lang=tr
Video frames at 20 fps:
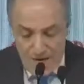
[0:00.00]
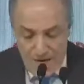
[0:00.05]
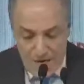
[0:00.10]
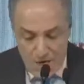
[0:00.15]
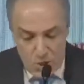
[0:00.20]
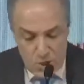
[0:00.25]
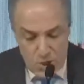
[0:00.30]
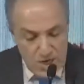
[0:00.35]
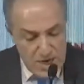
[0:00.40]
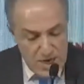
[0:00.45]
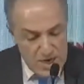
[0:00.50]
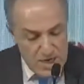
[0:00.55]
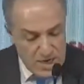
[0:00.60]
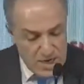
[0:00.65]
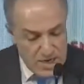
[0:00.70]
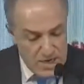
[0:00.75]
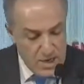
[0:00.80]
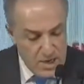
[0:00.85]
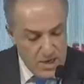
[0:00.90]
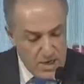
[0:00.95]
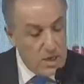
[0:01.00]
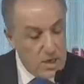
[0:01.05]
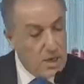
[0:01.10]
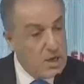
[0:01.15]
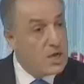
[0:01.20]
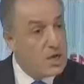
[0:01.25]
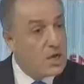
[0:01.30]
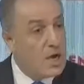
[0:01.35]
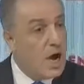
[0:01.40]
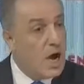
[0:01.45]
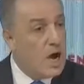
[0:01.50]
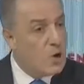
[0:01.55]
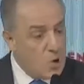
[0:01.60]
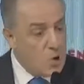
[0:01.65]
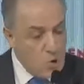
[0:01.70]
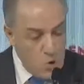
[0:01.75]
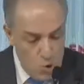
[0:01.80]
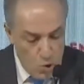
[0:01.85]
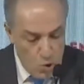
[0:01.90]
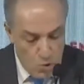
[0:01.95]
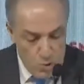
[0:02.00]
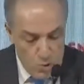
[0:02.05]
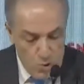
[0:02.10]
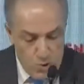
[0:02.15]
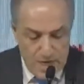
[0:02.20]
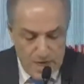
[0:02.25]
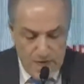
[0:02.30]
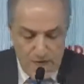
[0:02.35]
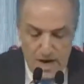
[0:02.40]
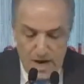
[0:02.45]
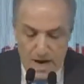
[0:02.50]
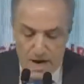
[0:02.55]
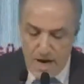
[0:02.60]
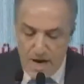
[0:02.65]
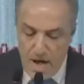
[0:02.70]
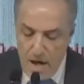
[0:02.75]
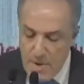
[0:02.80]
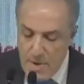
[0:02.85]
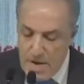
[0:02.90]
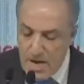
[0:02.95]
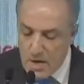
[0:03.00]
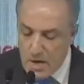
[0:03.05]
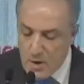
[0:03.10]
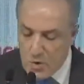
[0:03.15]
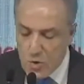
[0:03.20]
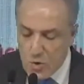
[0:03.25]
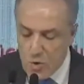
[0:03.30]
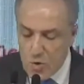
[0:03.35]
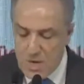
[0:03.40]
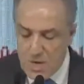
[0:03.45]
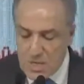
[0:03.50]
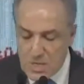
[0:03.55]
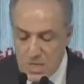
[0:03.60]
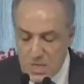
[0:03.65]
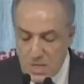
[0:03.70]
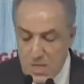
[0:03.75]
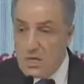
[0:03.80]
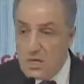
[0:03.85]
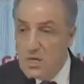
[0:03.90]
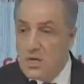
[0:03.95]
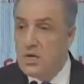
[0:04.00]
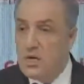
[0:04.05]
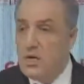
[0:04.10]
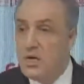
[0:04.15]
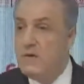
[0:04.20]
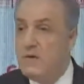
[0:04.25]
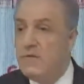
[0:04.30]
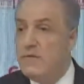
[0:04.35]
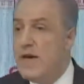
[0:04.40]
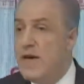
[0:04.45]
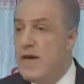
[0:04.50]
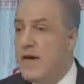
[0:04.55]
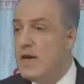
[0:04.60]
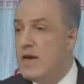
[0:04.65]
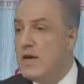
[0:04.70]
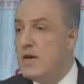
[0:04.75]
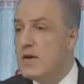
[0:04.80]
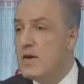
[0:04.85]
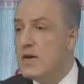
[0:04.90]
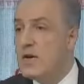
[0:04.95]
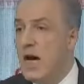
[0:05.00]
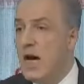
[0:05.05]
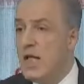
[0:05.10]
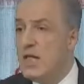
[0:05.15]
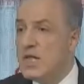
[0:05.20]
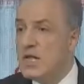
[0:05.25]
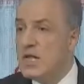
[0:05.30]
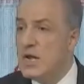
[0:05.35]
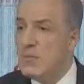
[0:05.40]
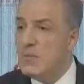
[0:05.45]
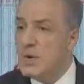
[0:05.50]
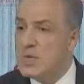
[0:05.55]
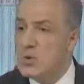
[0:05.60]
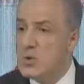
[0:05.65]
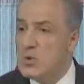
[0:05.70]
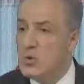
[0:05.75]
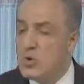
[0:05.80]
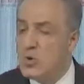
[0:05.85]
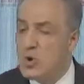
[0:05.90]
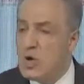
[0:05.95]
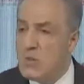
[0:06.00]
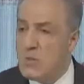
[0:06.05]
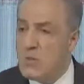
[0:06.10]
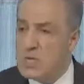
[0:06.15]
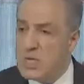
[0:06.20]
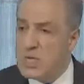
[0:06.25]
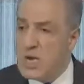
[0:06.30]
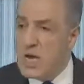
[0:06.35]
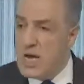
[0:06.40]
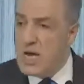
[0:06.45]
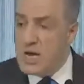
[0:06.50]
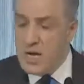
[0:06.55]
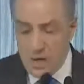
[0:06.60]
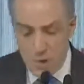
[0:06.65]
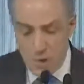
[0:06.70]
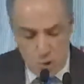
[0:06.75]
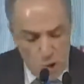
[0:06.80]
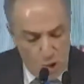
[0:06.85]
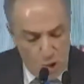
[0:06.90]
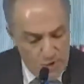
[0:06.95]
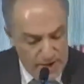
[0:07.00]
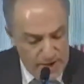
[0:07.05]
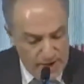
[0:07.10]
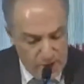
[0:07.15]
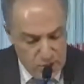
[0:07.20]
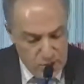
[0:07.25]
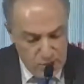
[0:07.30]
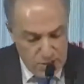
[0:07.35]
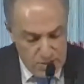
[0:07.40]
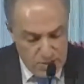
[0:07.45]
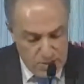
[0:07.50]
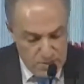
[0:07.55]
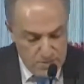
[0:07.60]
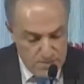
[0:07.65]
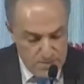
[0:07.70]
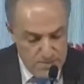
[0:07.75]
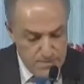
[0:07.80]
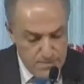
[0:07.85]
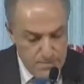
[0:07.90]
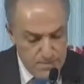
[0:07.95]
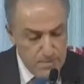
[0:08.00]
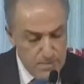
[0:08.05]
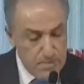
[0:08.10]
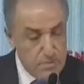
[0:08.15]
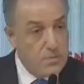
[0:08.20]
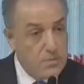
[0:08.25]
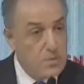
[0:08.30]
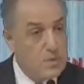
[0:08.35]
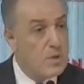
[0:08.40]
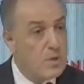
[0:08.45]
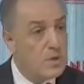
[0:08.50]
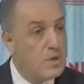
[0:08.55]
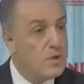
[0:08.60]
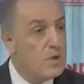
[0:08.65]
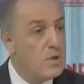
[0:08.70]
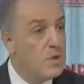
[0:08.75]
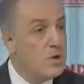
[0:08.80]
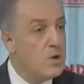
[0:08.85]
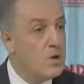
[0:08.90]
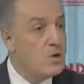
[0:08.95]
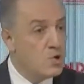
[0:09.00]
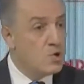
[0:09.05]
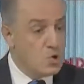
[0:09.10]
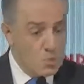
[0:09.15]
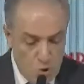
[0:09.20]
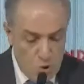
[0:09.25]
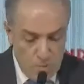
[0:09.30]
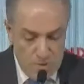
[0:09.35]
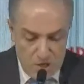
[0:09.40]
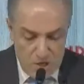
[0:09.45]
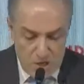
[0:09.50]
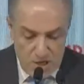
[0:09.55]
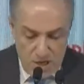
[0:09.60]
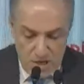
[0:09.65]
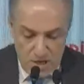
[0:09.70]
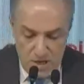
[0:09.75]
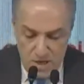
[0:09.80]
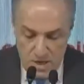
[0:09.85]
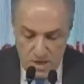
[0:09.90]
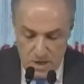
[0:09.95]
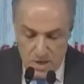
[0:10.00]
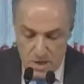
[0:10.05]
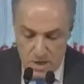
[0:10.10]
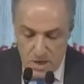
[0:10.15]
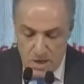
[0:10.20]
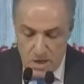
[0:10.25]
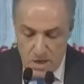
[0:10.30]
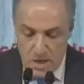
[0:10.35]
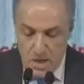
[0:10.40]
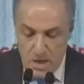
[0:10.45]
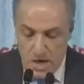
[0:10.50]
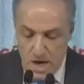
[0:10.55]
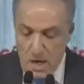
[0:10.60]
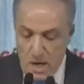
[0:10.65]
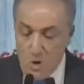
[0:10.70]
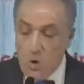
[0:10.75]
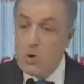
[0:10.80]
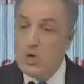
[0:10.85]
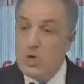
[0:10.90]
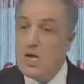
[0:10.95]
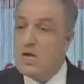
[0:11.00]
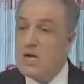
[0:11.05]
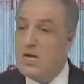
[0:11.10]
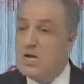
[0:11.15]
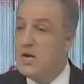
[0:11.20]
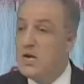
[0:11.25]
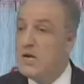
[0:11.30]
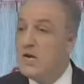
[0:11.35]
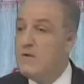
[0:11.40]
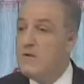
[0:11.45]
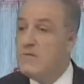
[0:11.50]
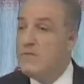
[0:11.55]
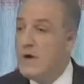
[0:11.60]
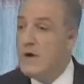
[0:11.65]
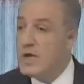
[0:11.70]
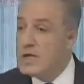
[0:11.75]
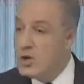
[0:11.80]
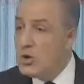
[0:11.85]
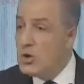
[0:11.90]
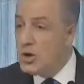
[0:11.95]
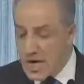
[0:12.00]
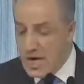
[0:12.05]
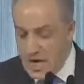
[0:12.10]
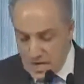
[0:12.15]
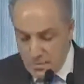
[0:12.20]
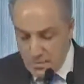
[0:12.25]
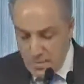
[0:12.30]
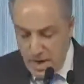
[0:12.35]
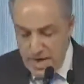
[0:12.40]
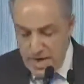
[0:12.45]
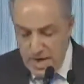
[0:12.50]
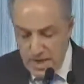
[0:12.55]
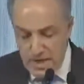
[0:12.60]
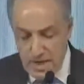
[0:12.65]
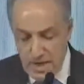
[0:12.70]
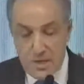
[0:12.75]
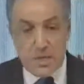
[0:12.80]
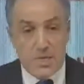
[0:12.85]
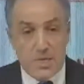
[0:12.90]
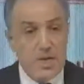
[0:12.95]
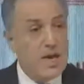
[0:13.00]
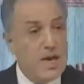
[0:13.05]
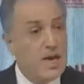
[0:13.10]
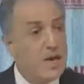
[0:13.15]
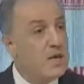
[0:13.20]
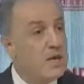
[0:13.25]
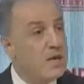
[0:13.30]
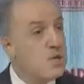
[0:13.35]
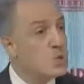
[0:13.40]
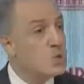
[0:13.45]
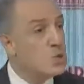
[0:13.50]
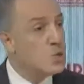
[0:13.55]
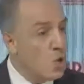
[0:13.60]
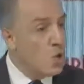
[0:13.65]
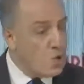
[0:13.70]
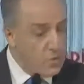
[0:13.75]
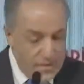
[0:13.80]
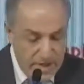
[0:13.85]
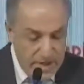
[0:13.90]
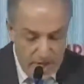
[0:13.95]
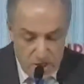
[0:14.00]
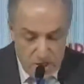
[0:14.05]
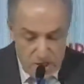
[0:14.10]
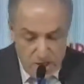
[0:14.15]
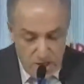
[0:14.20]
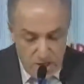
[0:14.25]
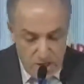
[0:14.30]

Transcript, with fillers: kişilerinin kanun hükmünde kararname ile kurulması ve kaldırılması uygulamasına son vereceğiz. Cumhurbaşkanının kanunları veto etme yetkisine son verecek,